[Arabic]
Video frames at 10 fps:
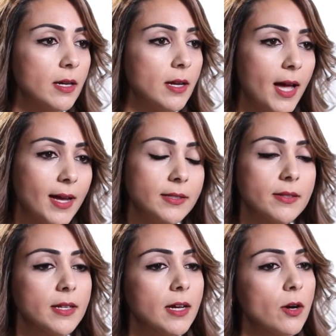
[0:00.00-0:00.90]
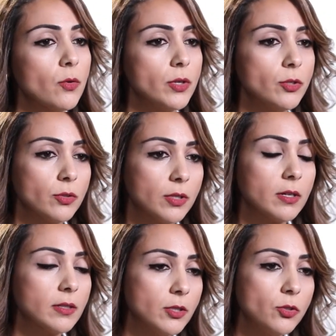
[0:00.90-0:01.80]
حادثه او انه
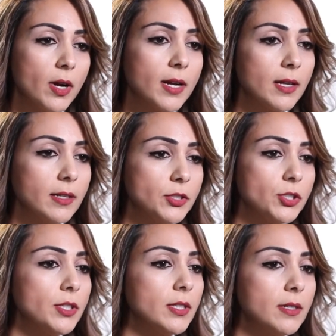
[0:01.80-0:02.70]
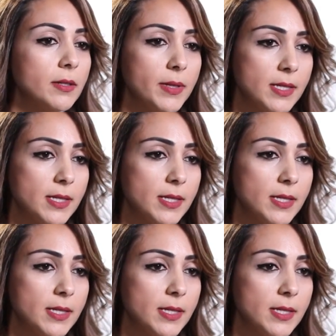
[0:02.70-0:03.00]
تعرض انه اكل اشي